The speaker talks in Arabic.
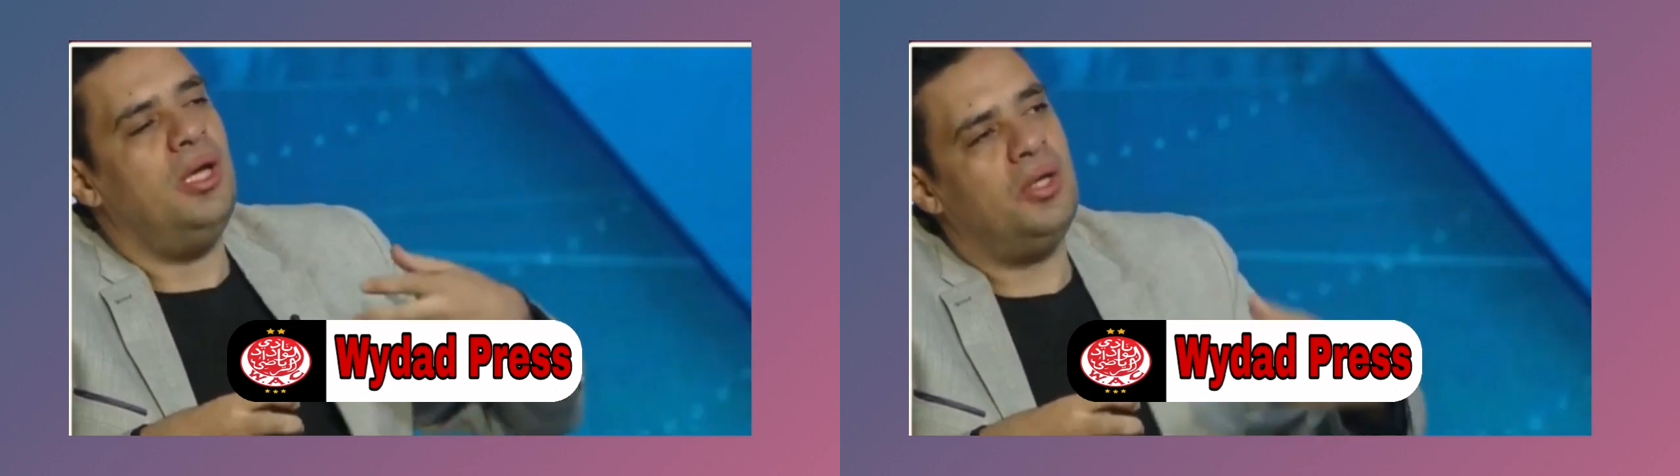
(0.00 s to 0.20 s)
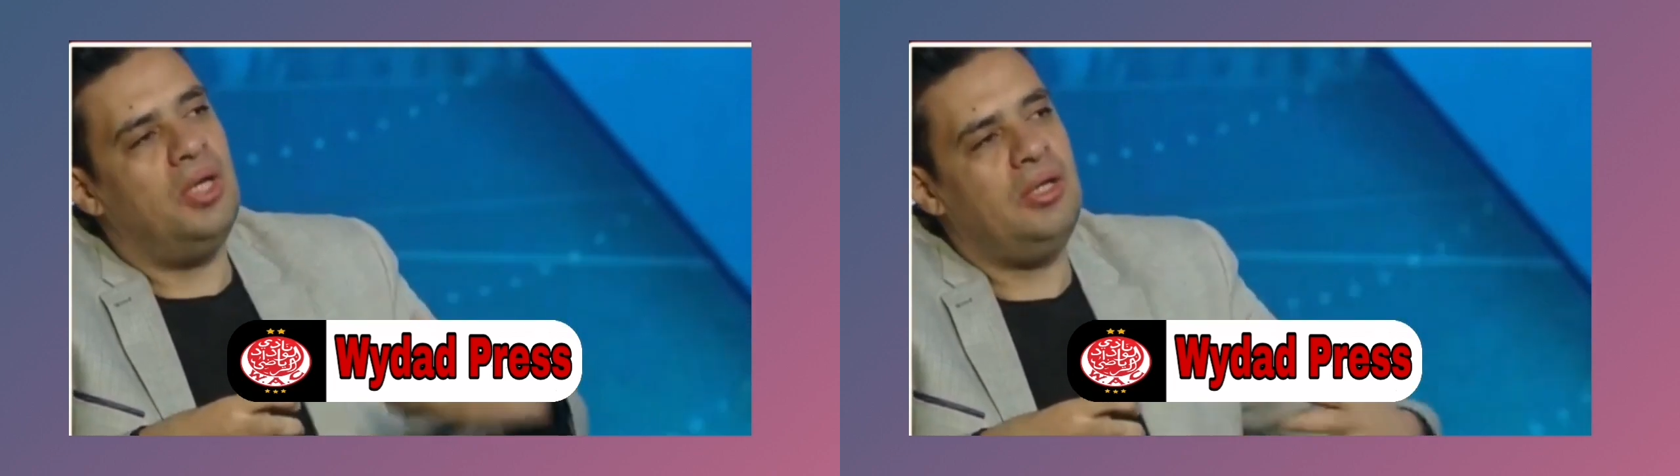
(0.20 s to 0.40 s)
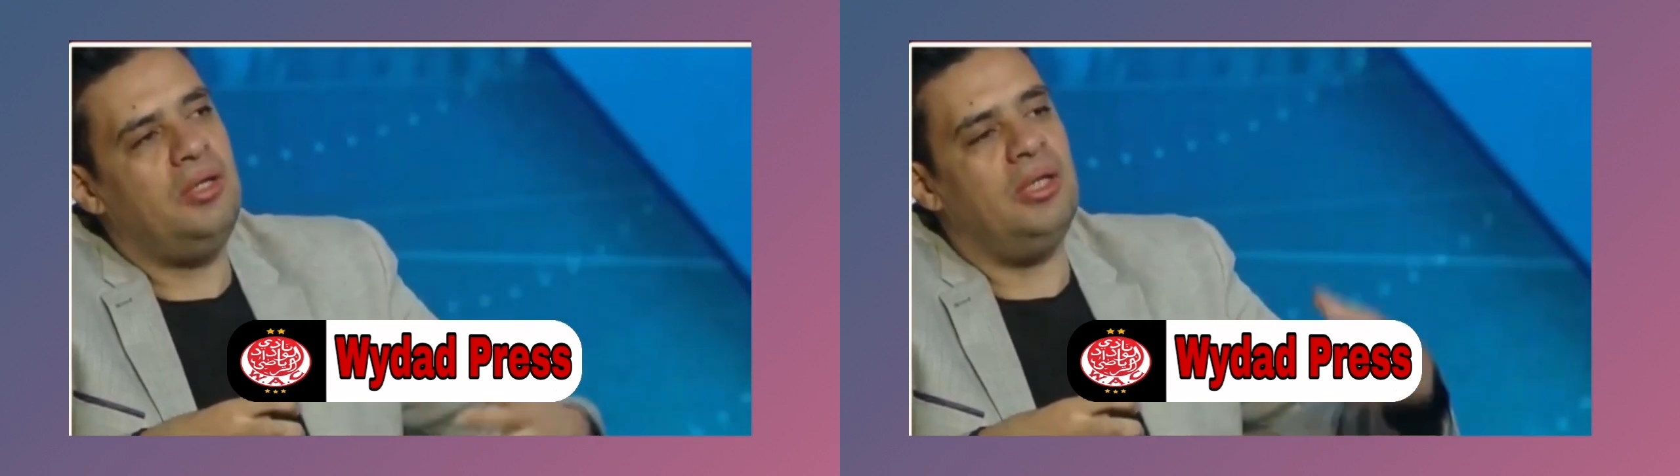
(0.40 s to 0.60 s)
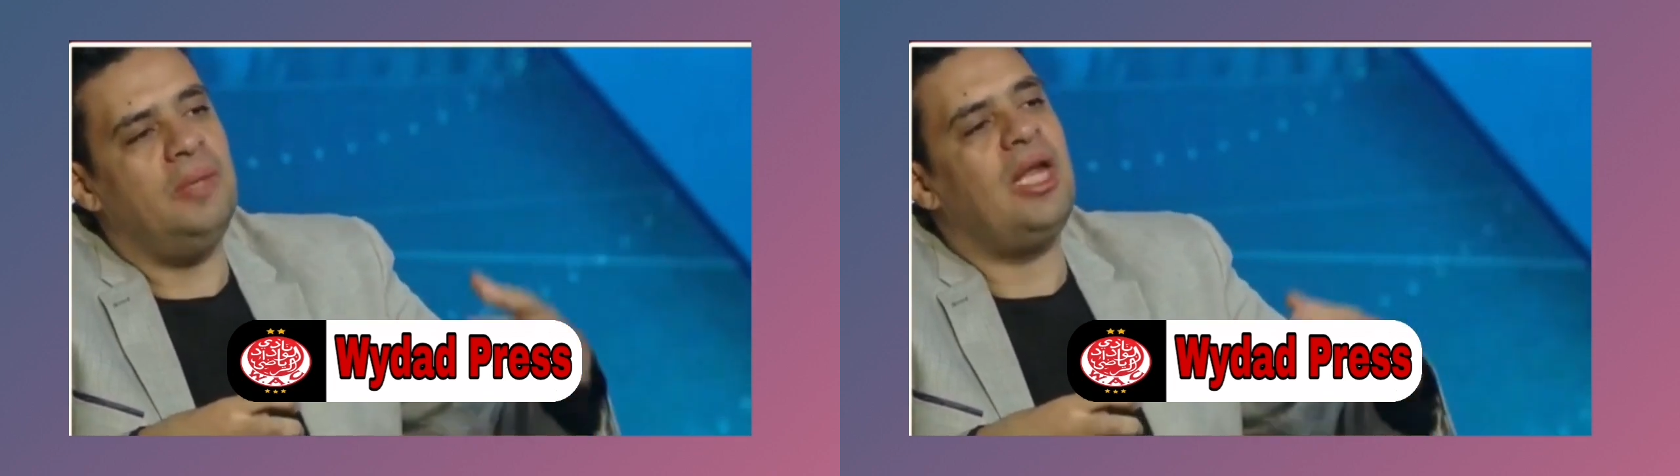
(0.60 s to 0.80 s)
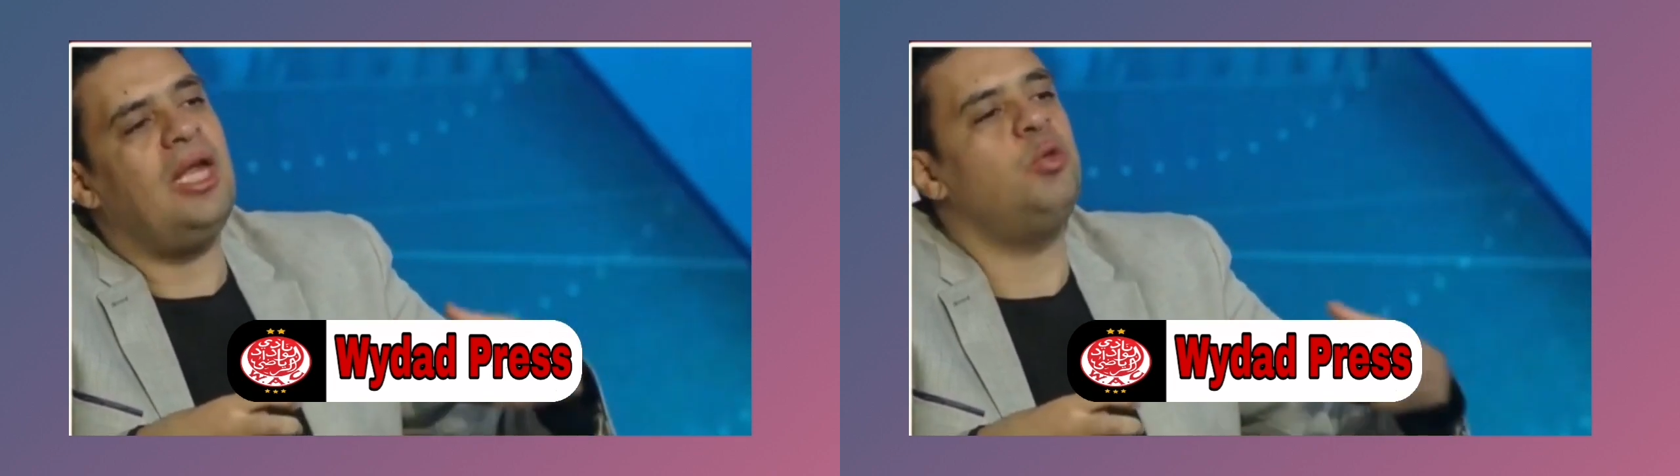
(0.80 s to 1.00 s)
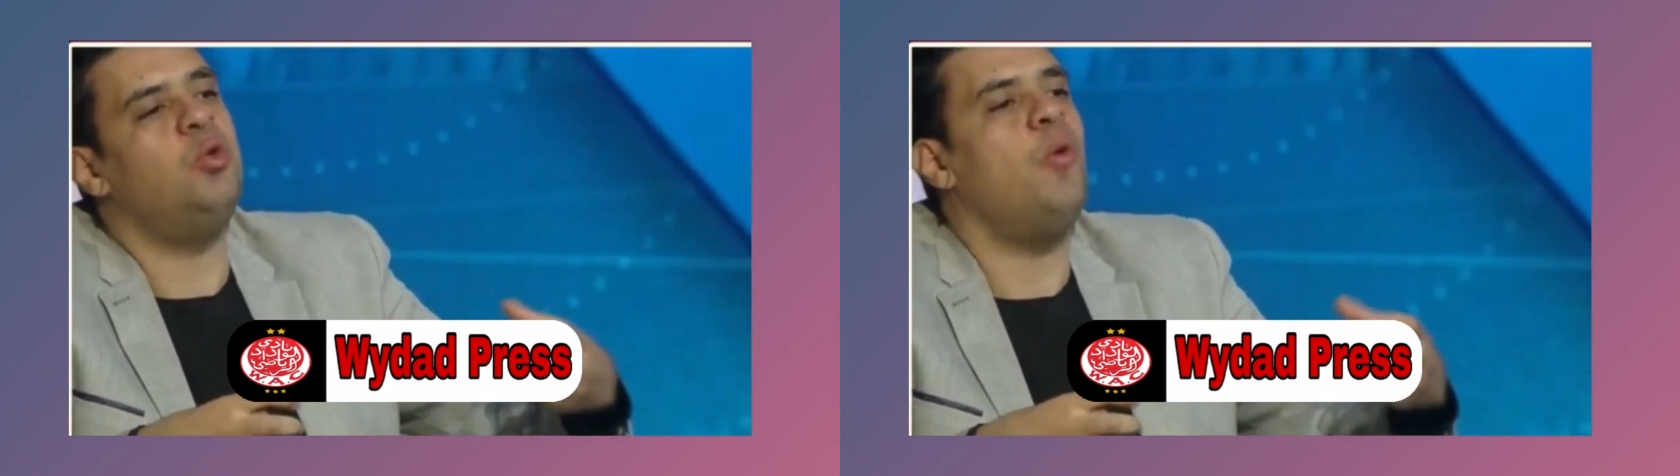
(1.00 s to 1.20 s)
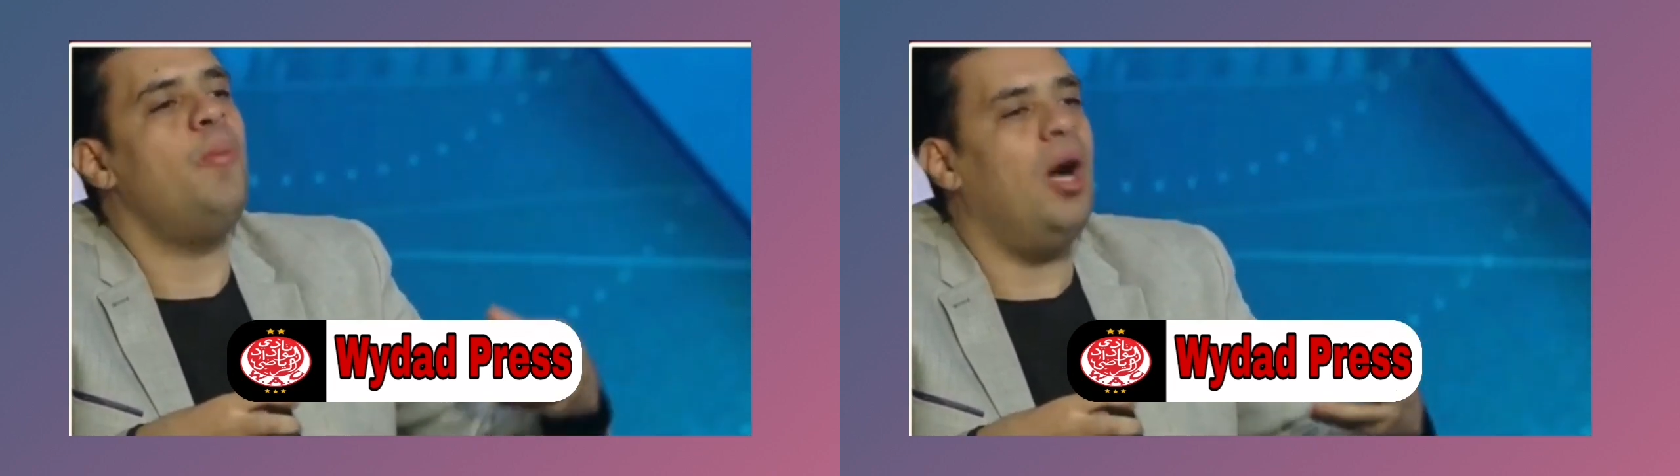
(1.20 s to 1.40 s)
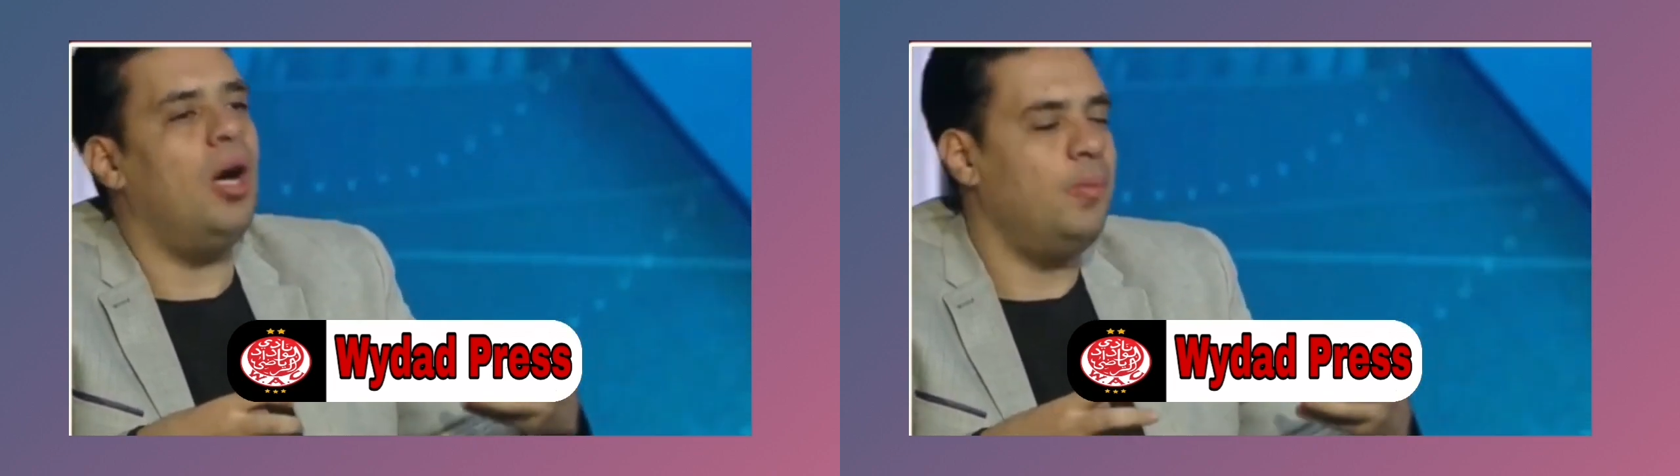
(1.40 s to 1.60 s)
آه، راجل امكانياته
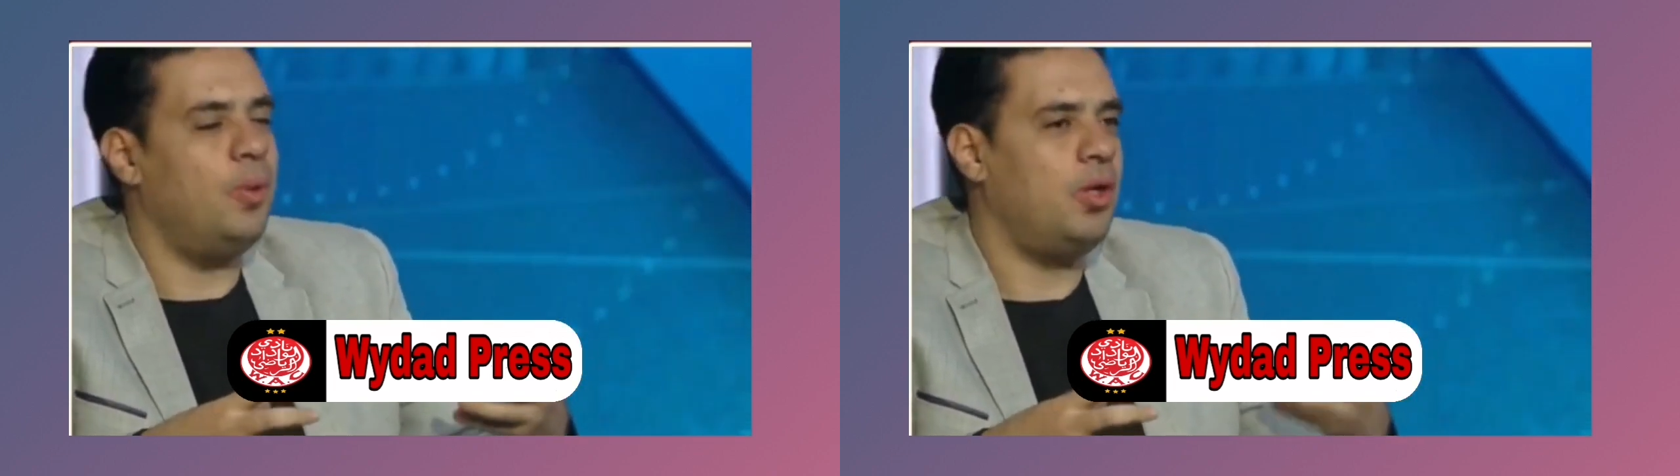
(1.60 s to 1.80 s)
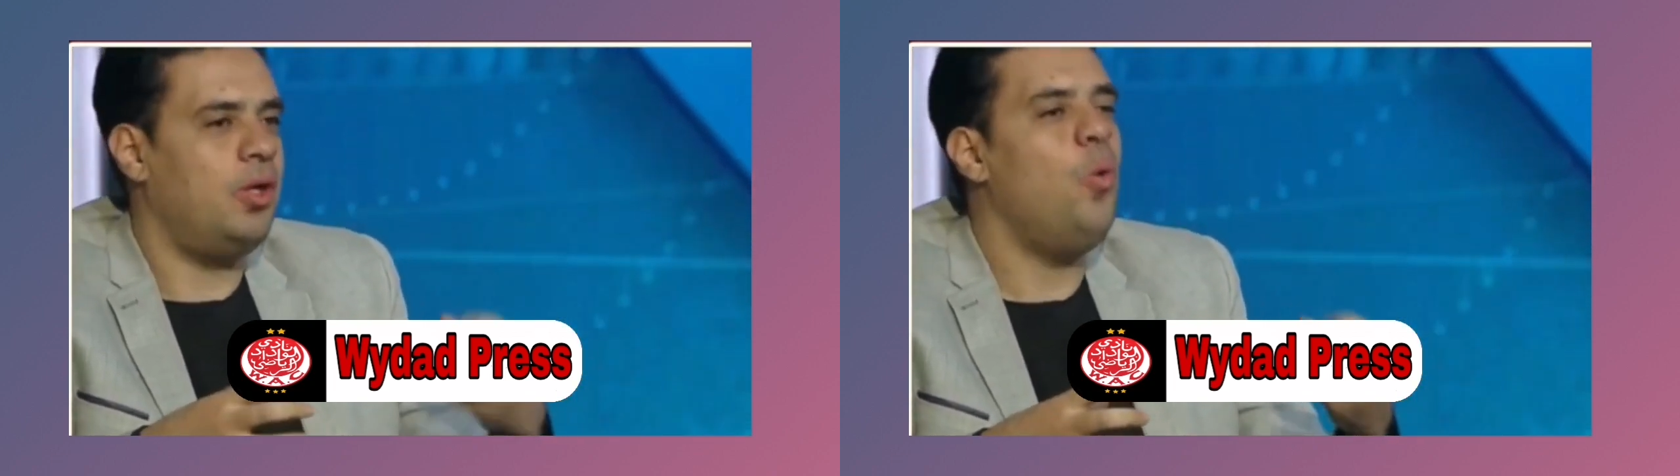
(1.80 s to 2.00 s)
الهجوميه اكبر